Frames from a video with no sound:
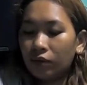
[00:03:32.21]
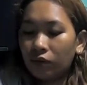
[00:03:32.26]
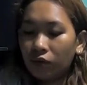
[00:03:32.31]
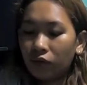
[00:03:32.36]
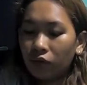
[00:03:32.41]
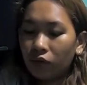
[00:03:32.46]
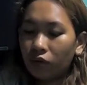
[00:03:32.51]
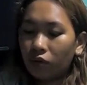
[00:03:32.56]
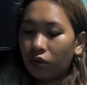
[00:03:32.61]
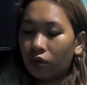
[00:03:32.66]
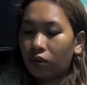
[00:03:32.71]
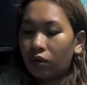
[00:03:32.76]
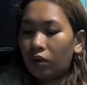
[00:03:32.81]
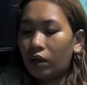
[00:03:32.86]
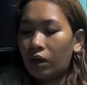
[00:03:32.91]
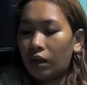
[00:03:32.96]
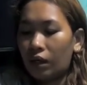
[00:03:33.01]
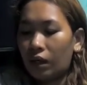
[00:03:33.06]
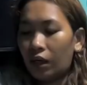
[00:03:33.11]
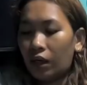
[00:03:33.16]
So,
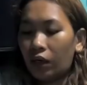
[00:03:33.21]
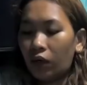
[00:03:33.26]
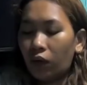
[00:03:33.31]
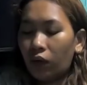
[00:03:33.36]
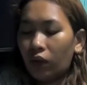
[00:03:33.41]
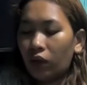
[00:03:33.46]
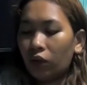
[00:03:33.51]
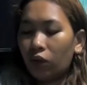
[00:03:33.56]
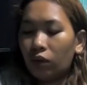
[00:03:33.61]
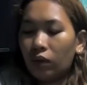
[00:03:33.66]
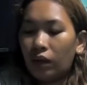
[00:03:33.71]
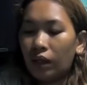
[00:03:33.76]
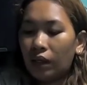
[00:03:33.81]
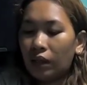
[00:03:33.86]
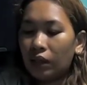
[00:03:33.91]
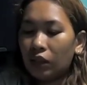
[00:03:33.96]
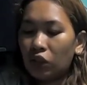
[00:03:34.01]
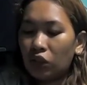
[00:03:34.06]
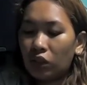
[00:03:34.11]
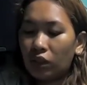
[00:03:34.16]
anuhin ko na
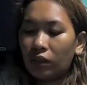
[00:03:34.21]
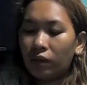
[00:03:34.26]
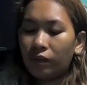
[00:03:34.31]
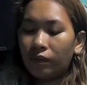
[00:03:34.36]
lang siya.